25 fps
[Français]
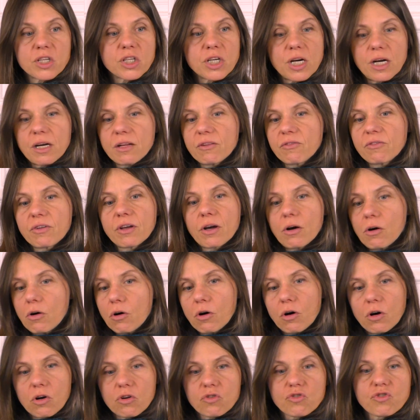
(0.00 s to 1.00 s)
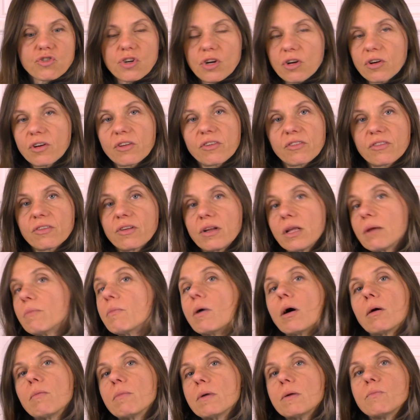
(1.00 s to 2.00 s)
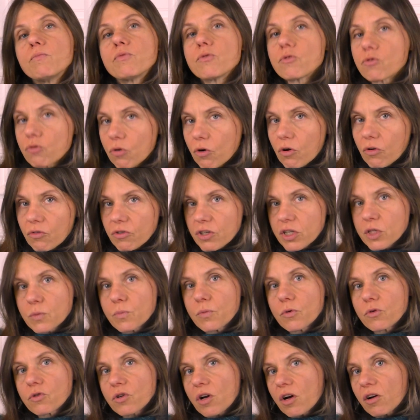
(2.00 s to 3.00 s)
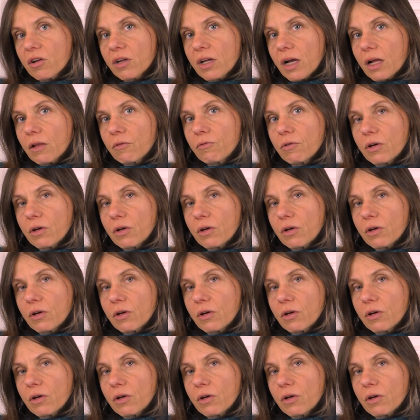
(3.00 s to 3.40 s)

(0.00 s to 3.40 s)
j'allais dire en rangeant les éléments, mais plutôt en explosant le cadre.